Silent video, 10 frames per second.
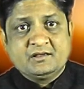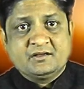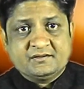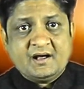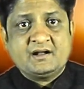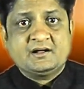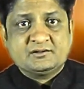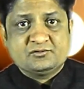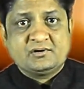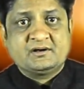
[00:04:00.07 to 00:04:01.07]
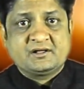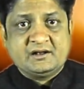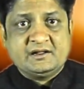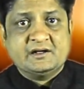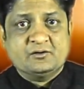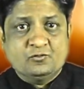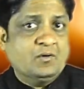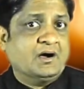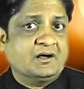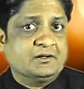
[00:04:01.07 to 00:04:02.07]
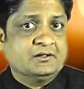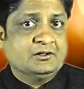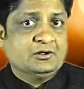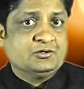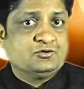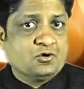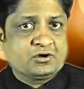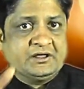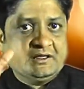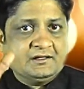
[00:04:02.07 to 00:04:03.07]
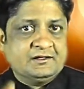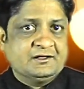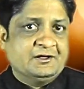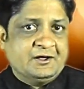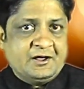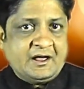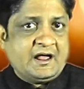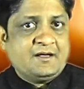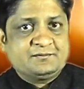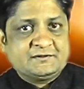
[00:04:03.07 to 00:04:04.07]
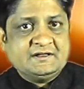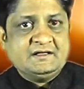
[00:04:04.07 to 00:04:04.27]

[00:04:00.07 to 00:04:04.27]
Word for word: किसान आंदोलन के लिए हुआ जो कि एफ